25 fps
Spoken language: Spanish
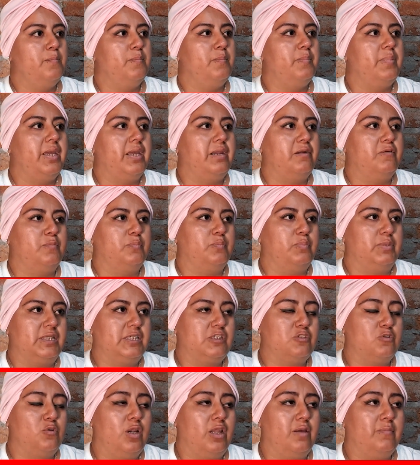pero pues
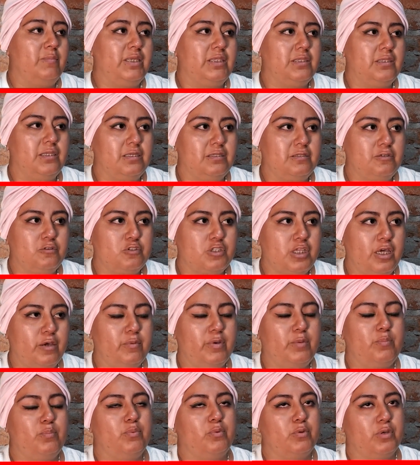solamente Dios
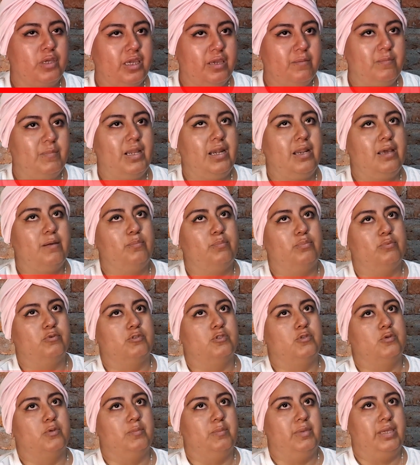sabe por qué me la
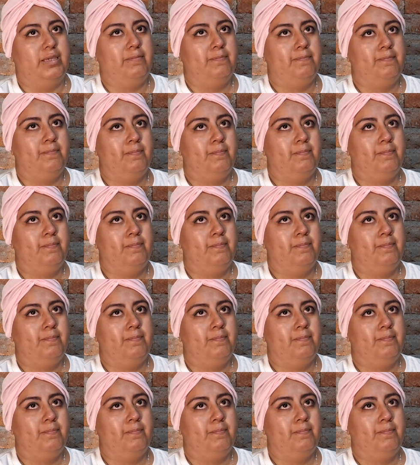puso a mí.